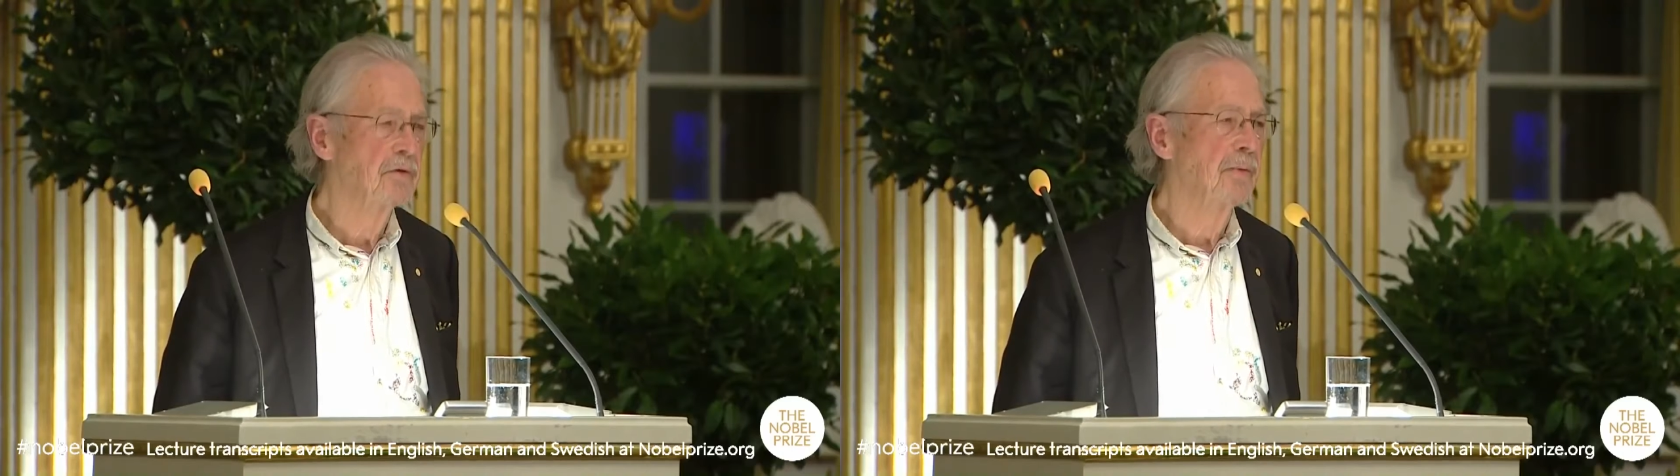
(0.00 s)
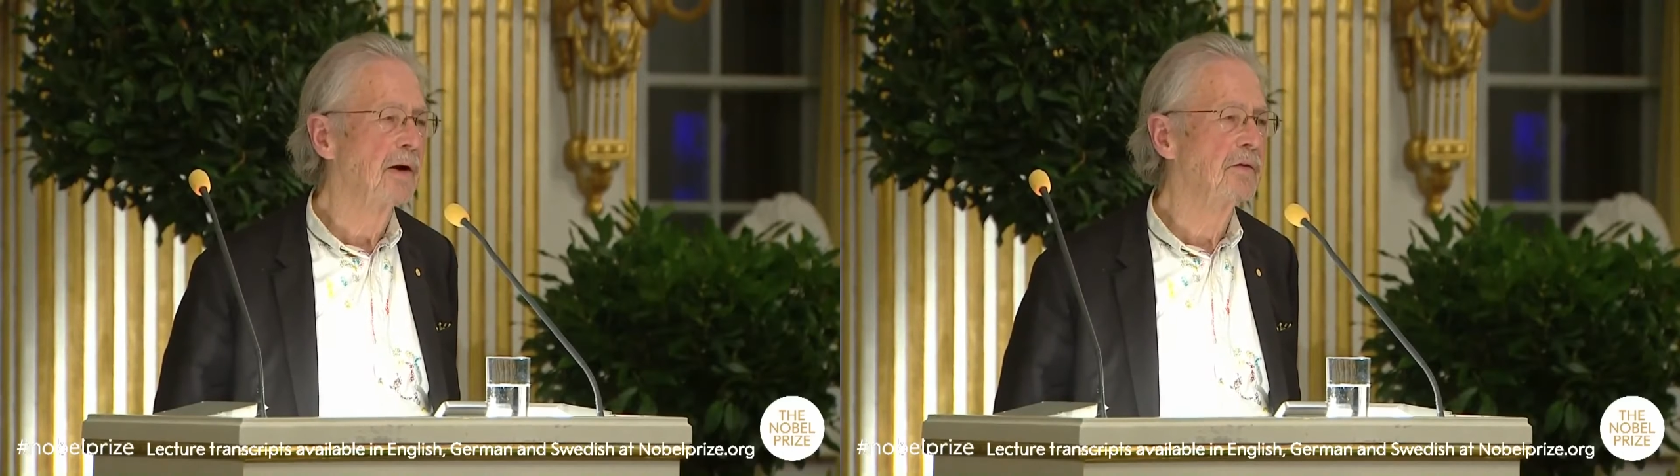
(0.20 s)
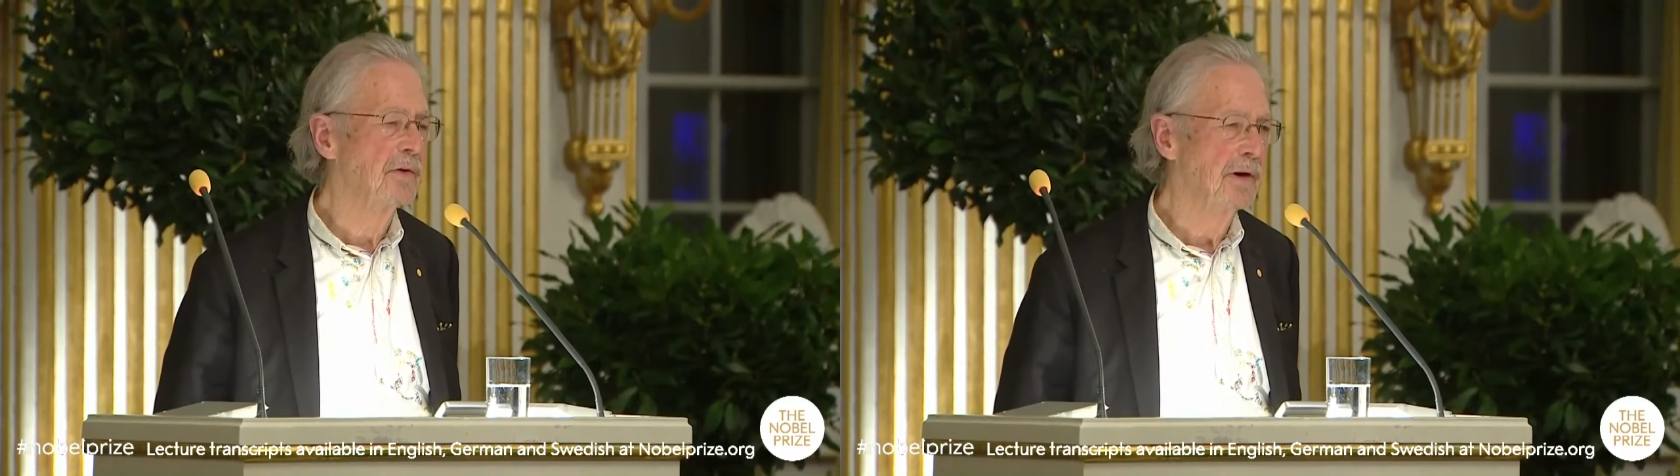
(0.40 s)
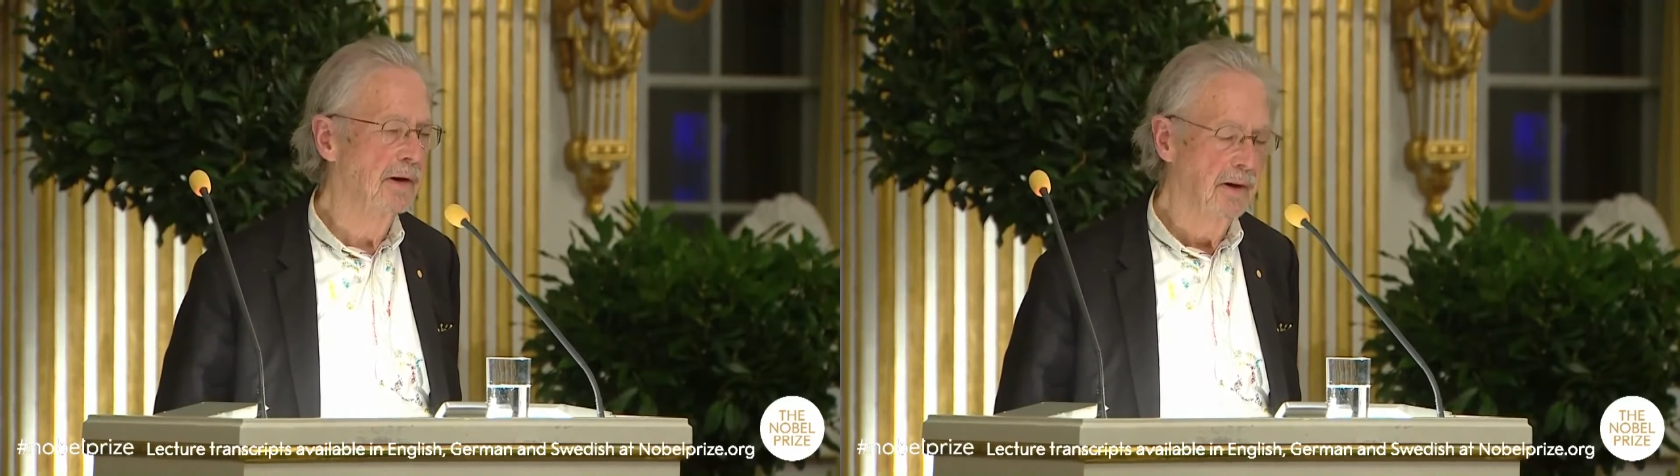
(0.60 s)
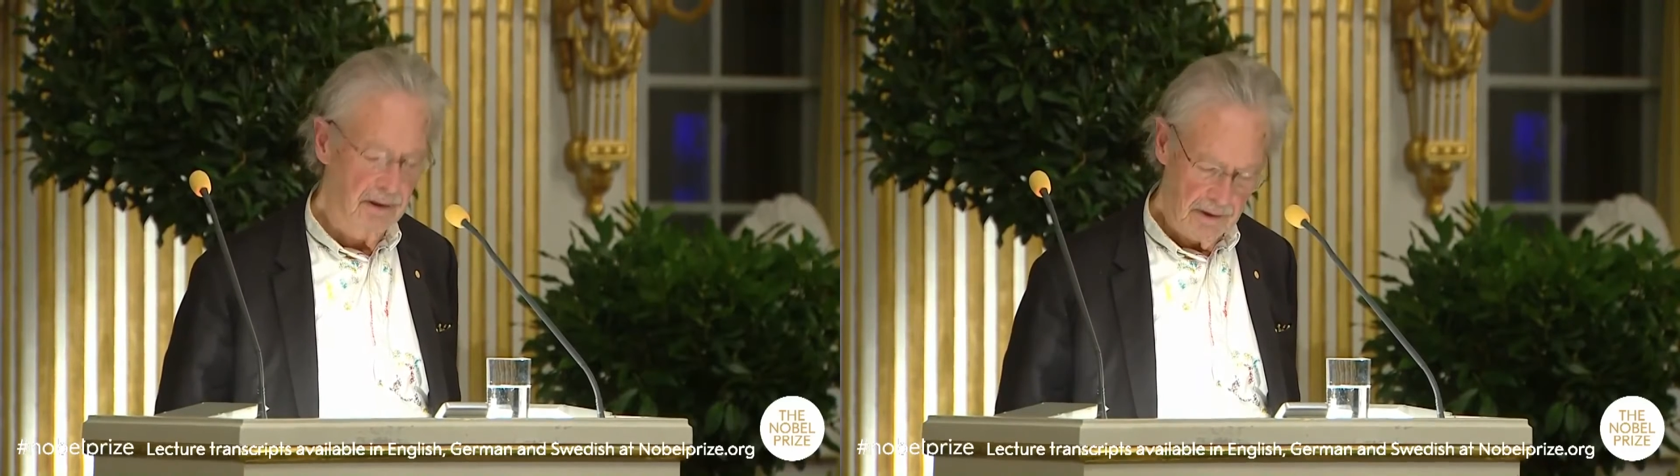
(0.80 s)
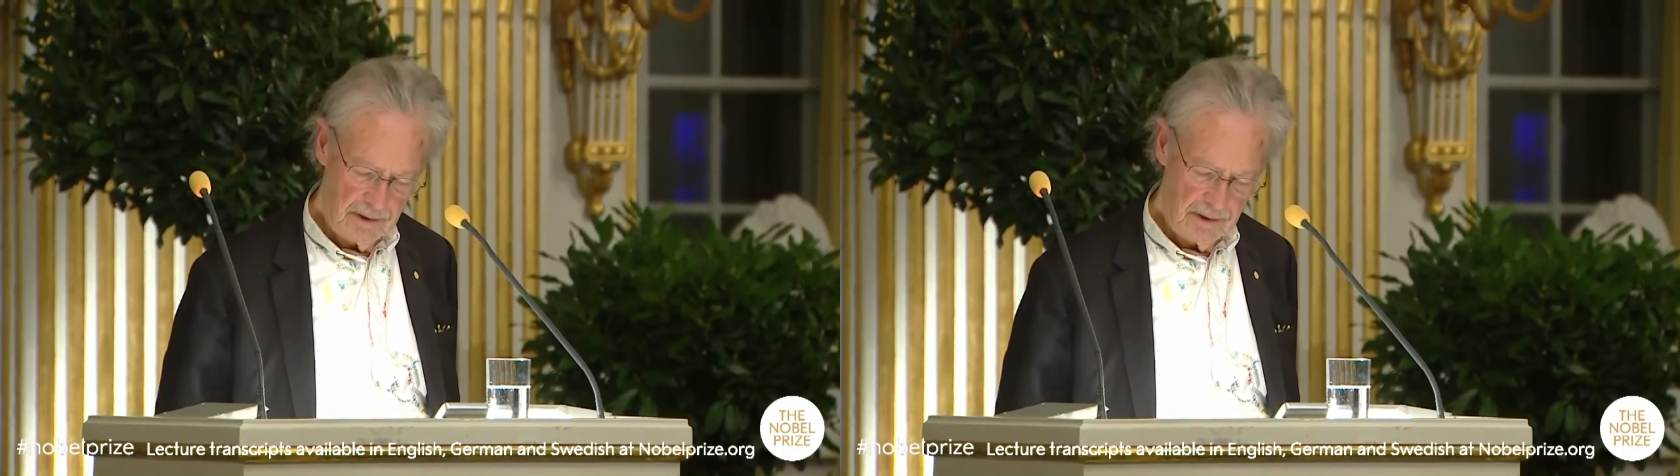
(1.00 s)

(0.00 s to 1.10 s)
Schwachsinnige